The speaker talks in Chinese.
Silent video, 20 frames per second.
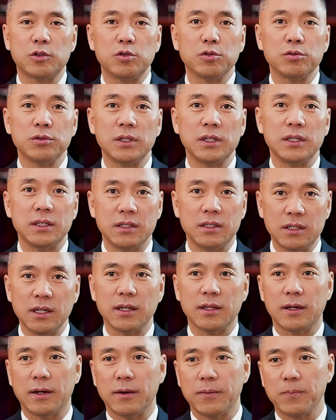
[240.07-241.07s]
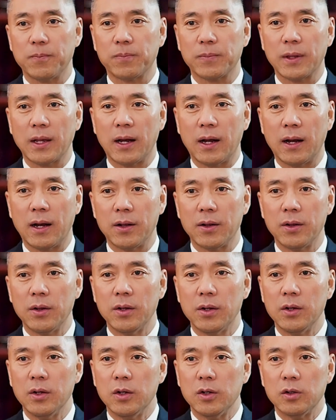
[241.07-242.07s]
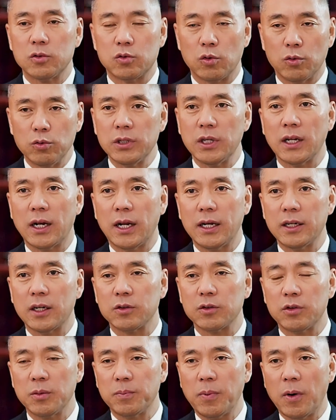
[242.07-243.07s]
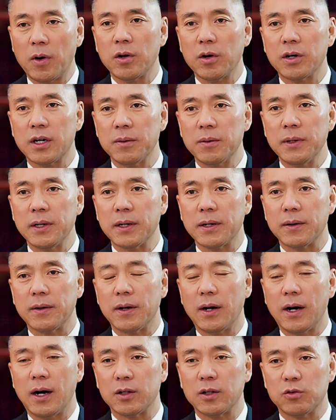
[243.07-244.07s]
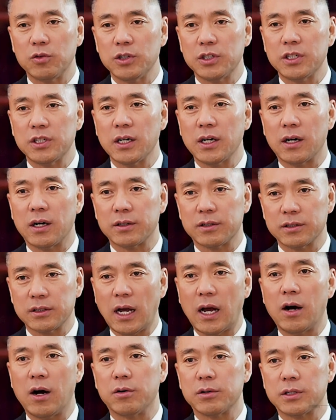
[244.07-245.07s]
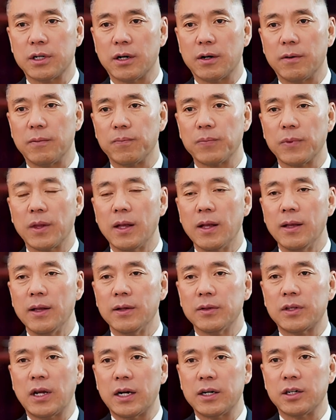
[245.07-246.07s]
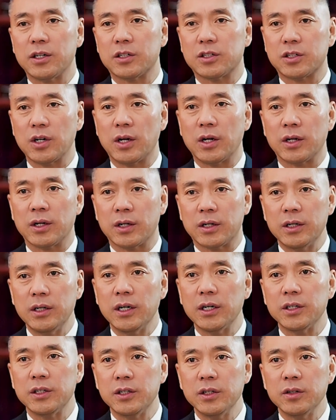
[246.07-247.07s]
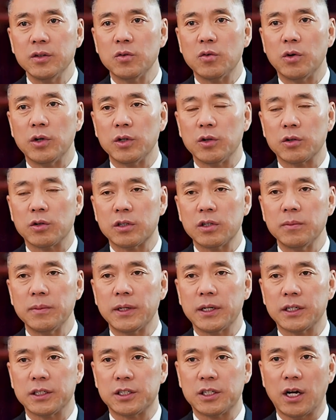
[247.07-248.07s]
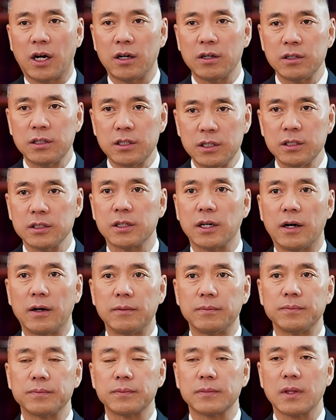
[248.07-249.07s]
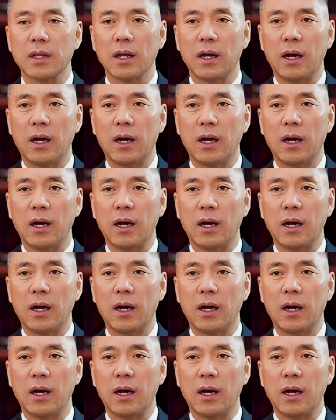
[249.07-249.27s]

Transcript: 绝对穷尽一切的啊。总体来讲，对爆料革命啊，对香港是大好事儿。但是整个英国有这么一个强势的